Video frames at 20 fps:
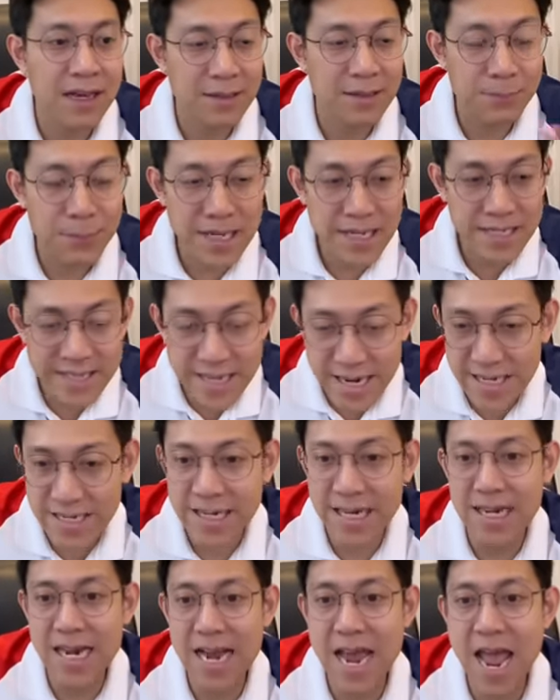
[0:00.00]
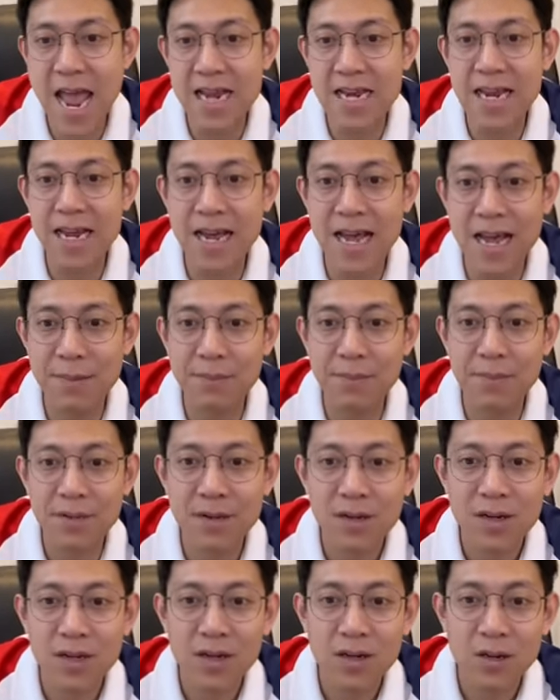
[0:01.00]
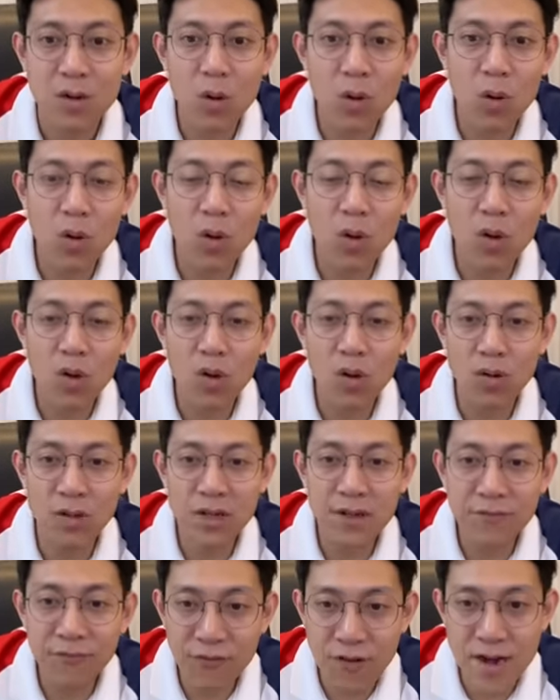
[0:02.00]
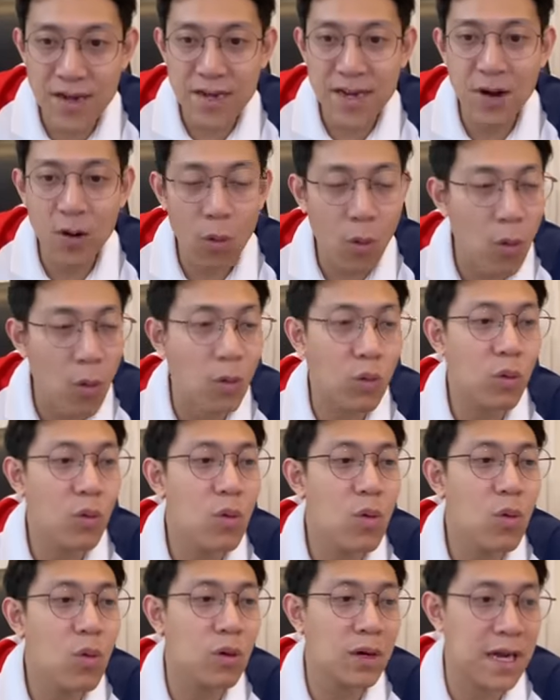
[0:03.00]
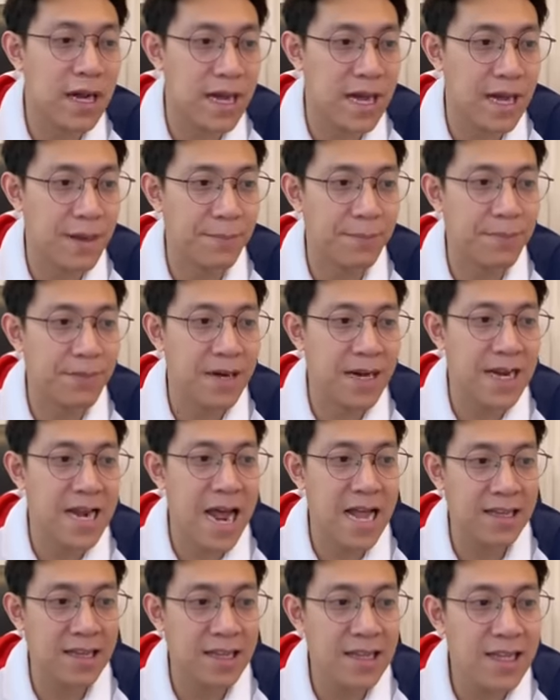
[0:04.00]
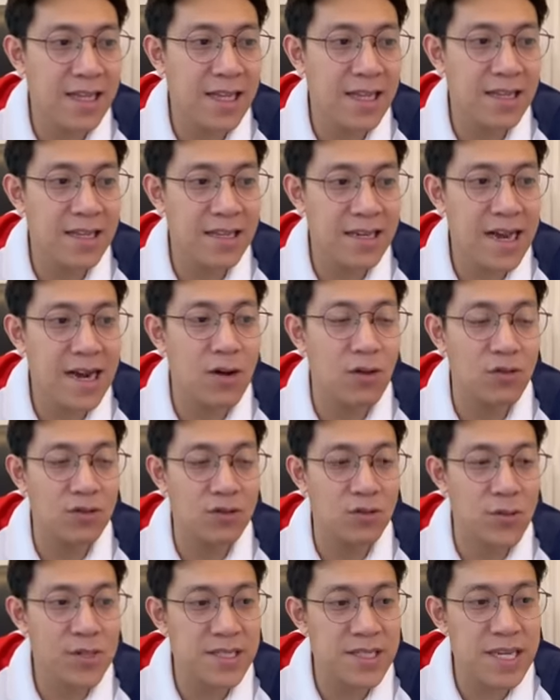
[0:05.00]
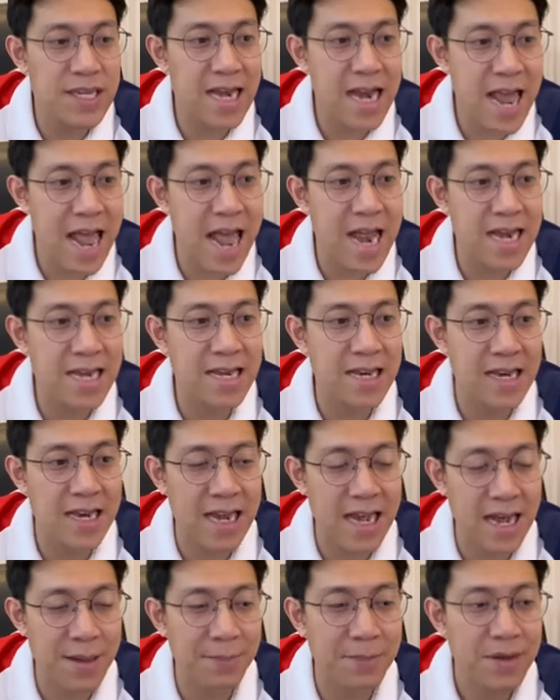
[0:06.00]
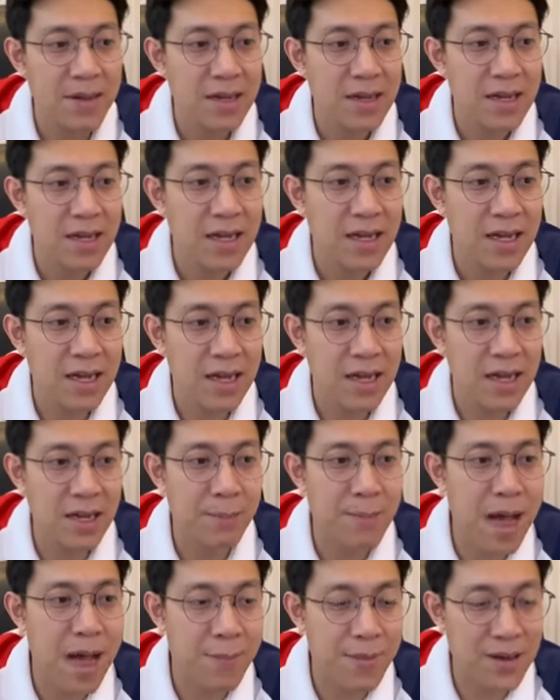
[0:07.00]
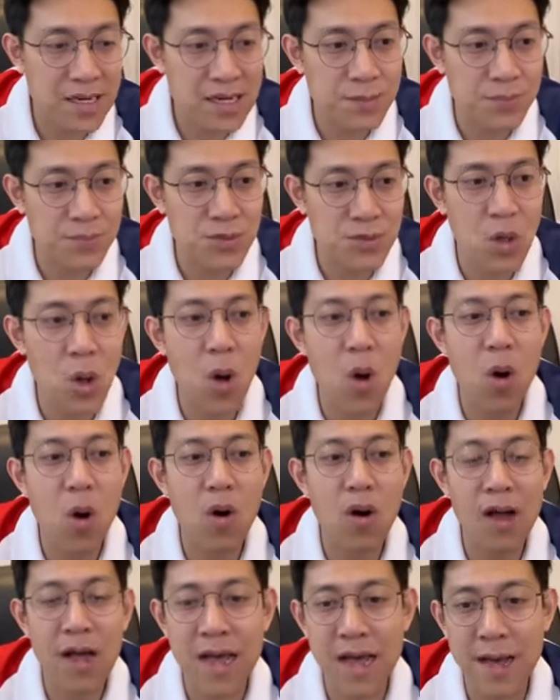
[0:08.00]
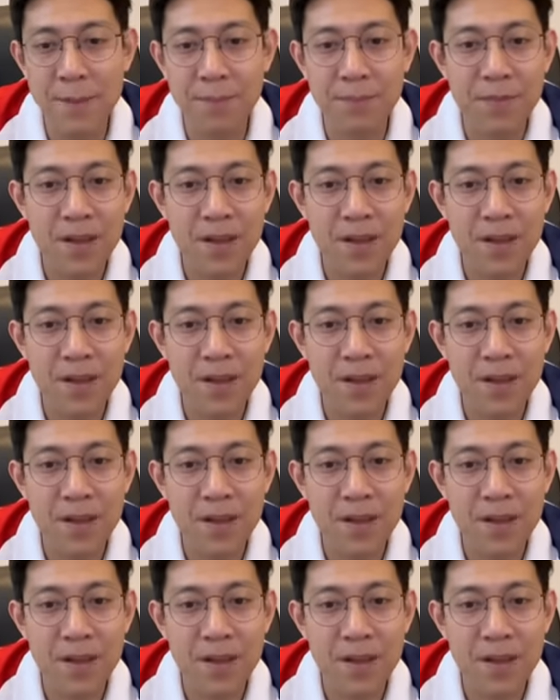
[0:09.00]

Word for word: มีเจ็ดคะแนนนะครับโกดิฟเฟรนซ์เนี่ยหกลูกนะครับขณะที่ทางด้านของสวิตเซอร์แลนด์เนี่ยนะครับมาเป็นอันดับสองครับ